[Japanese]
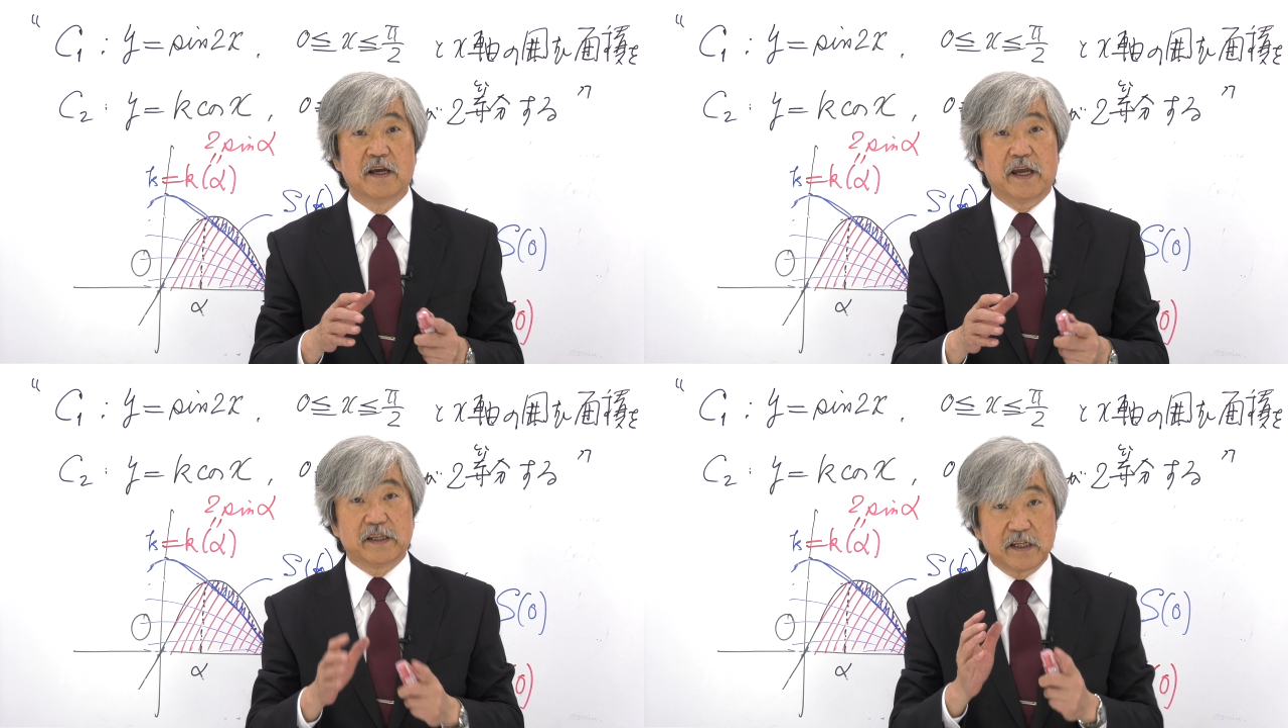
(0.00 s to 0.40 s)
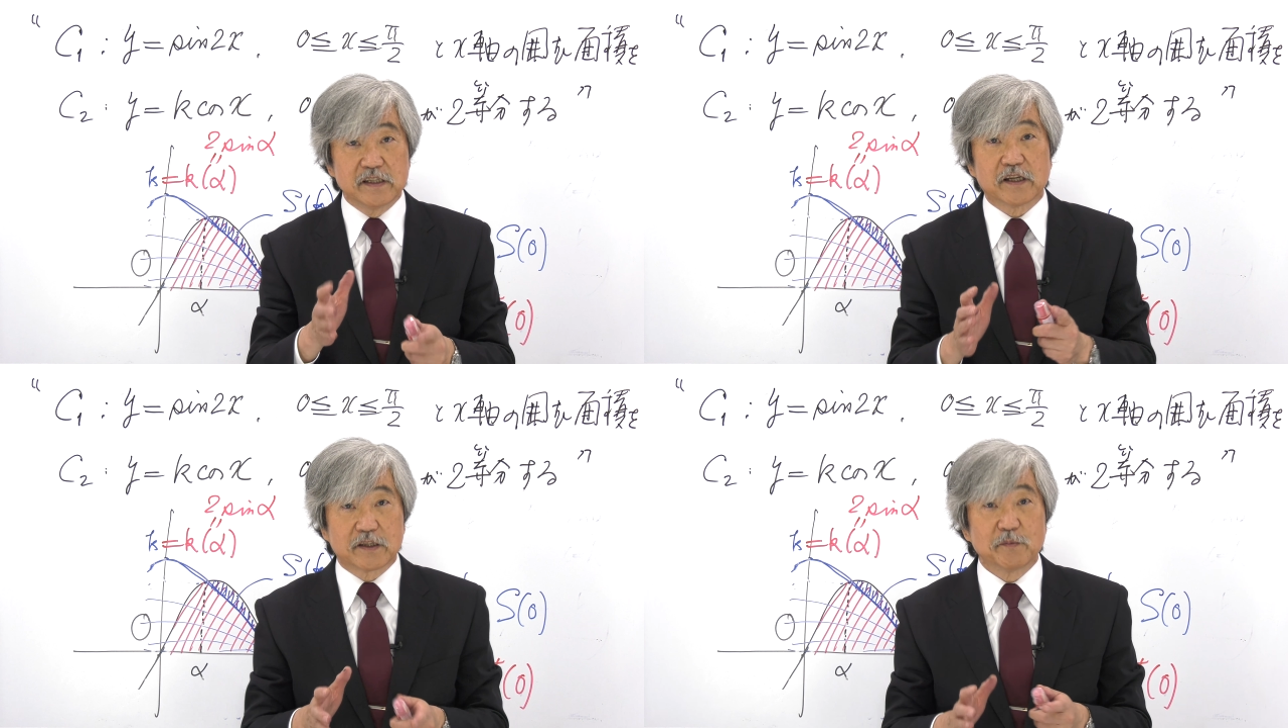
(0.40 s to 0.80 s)
下手に
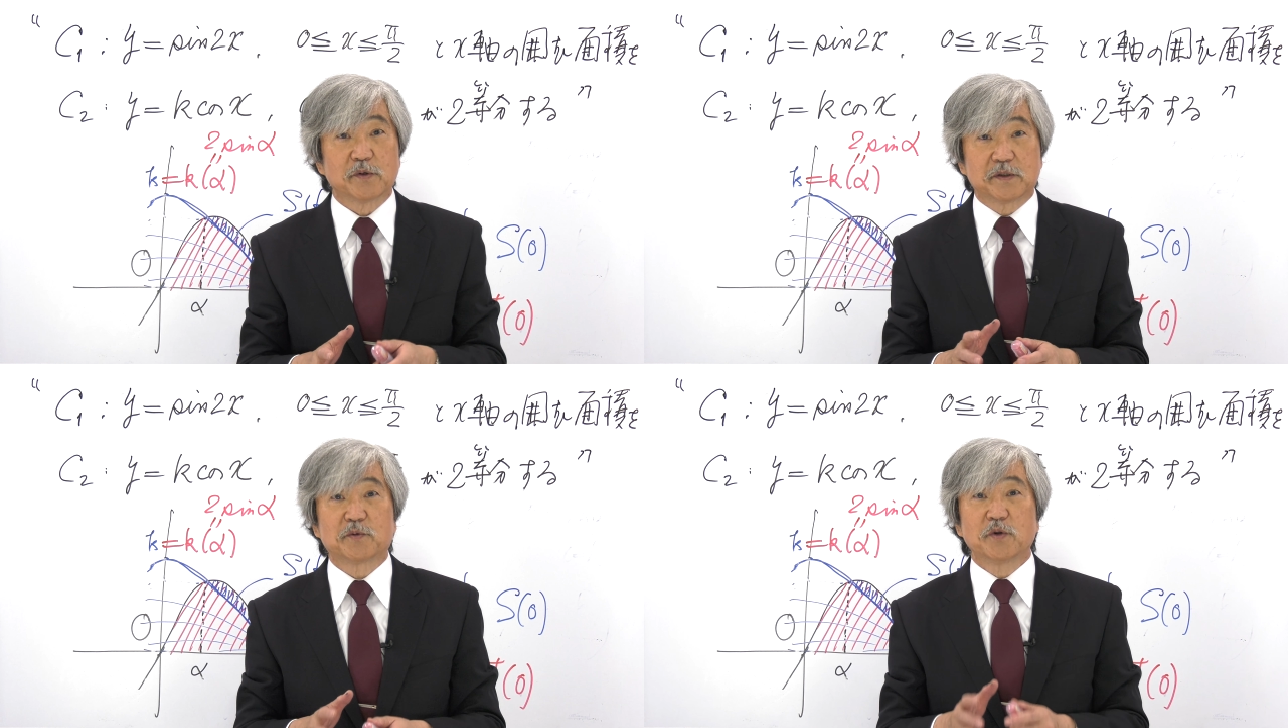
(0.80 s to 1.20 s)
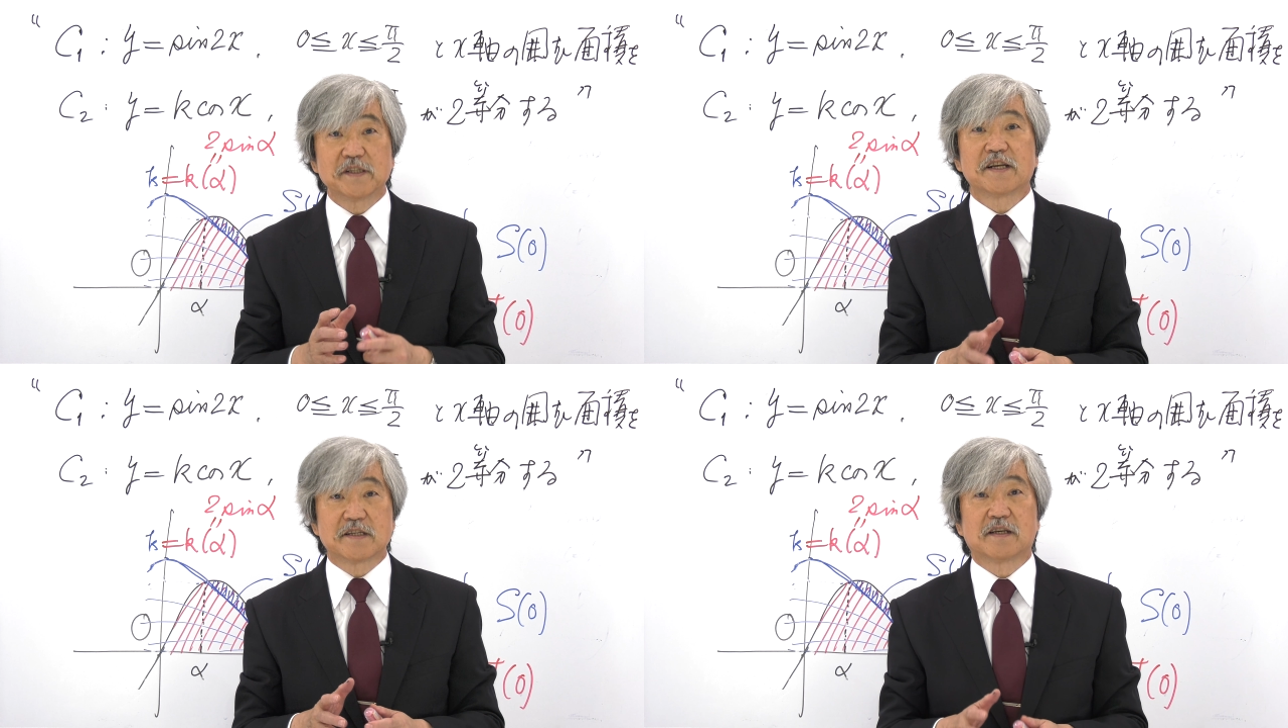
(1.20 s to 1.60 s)
やっても一向に
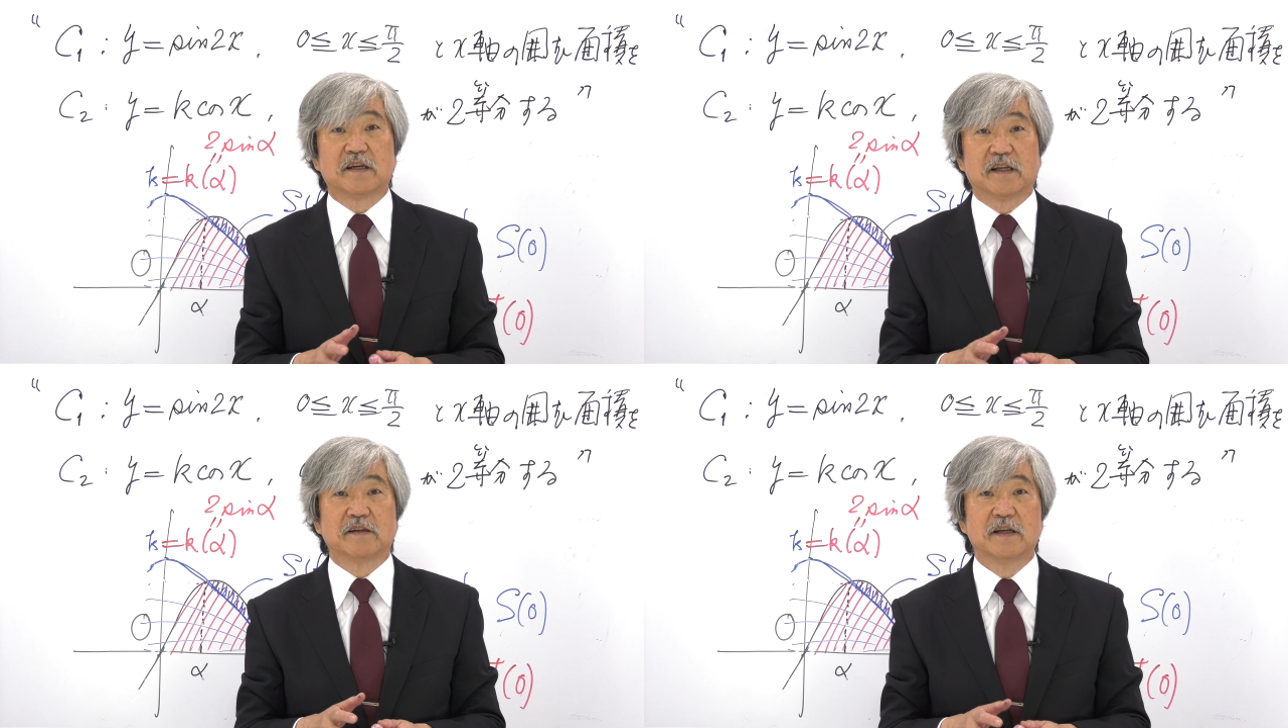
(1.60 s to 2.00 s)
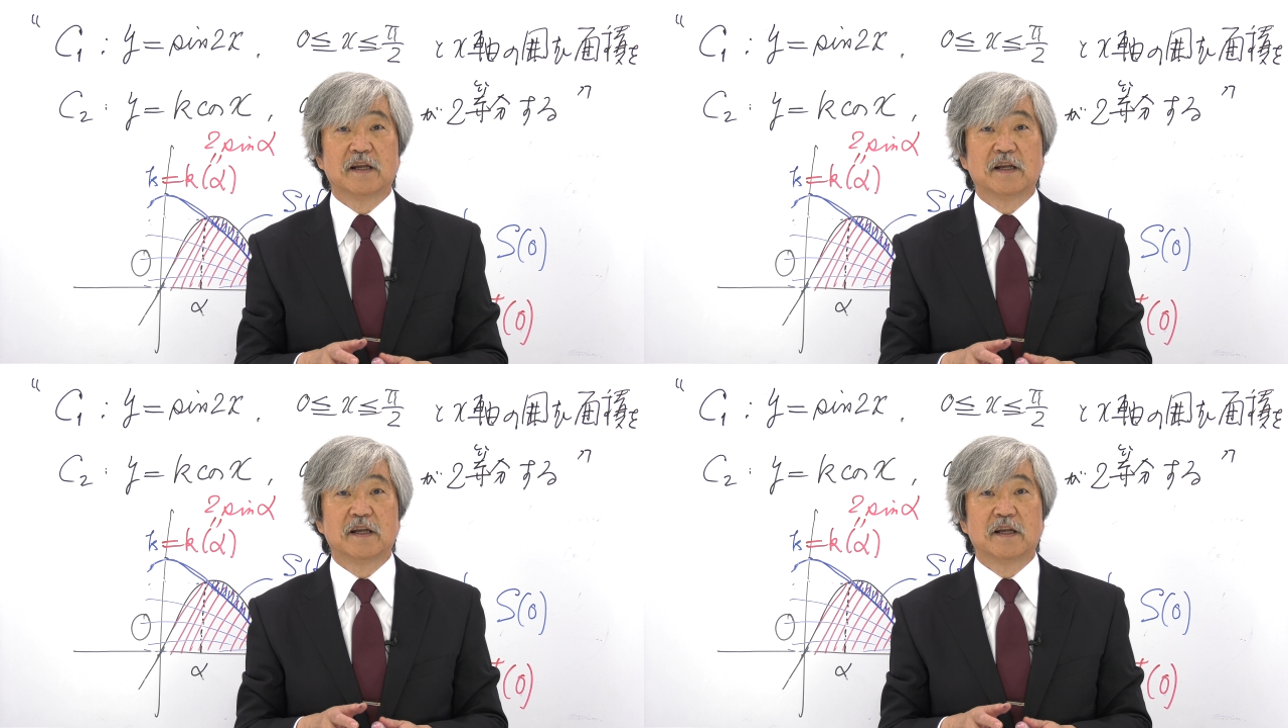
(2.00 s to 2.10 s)
差し支えない。